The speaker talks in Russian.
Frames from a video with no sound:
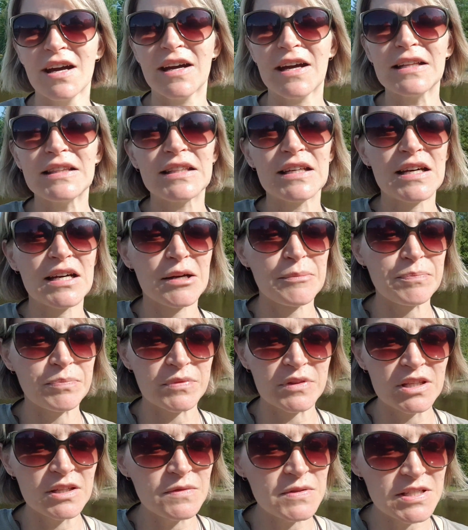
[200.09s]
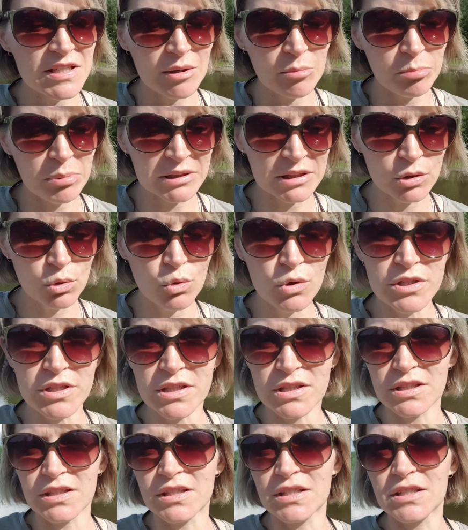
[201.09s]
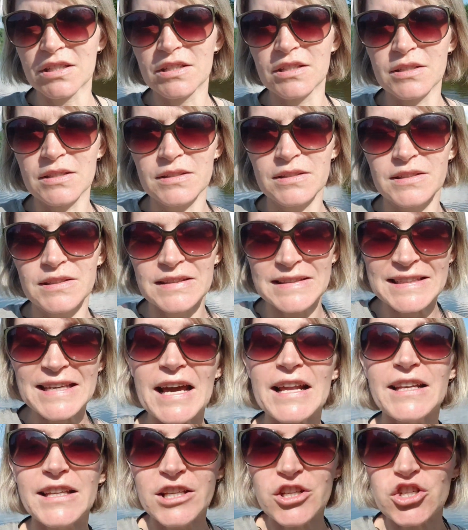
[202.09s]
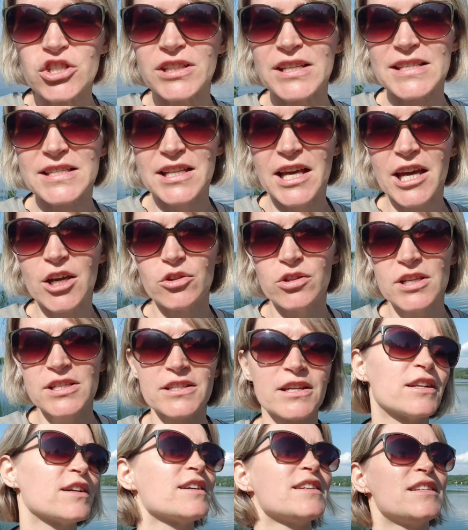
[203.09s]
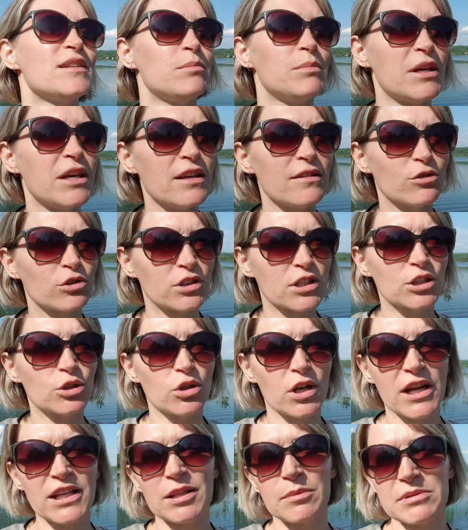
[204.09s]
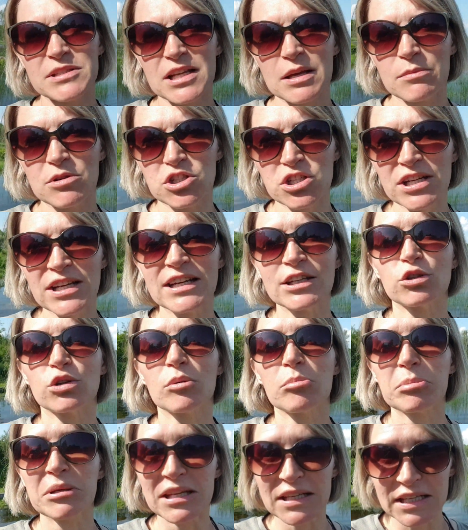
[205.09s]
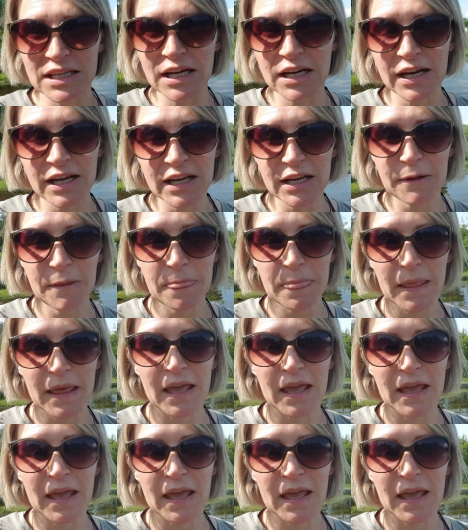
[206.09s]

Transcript: это не всем подходит, и я лично знаю несколько семей, вот, которые рядом с нами жили, которые приехали,